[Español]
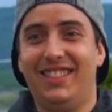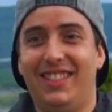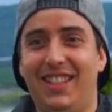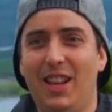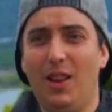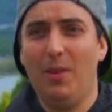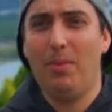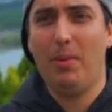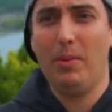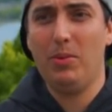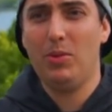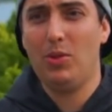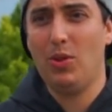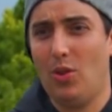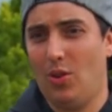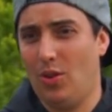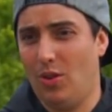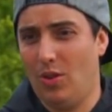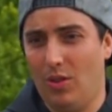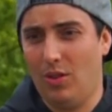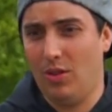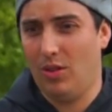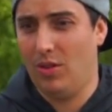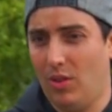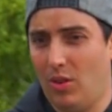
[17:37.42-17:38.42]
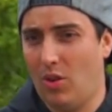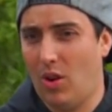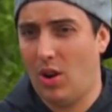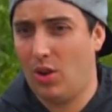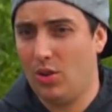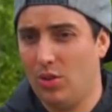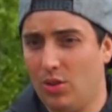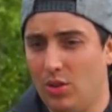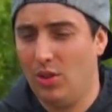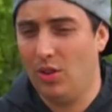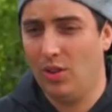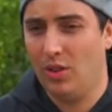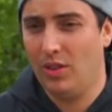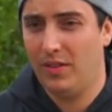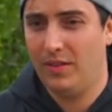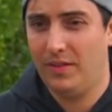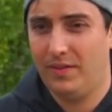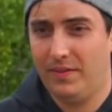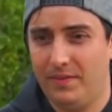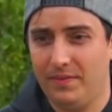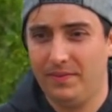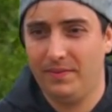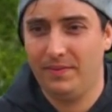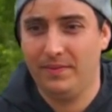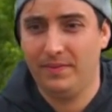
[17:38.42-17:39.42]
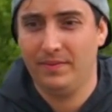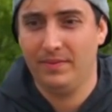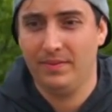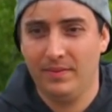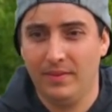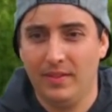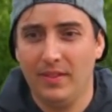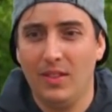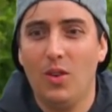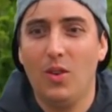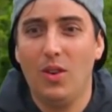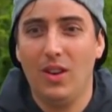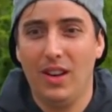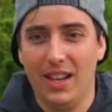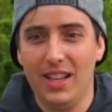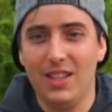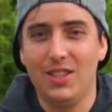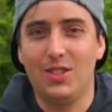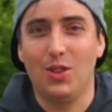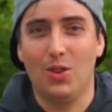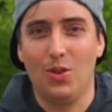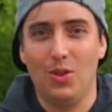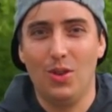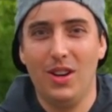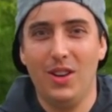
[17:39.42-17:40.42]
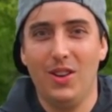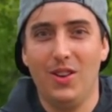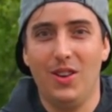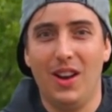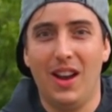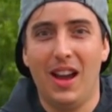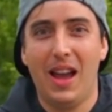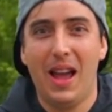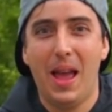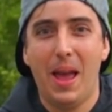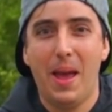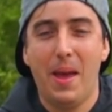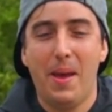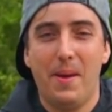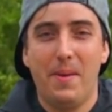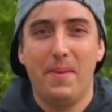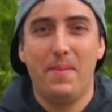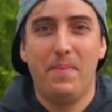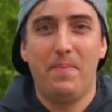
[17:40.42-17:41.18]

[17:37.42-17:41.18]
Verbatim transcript: ¿Sí lo vamos a o lo hago solo? Una solo y una con ella.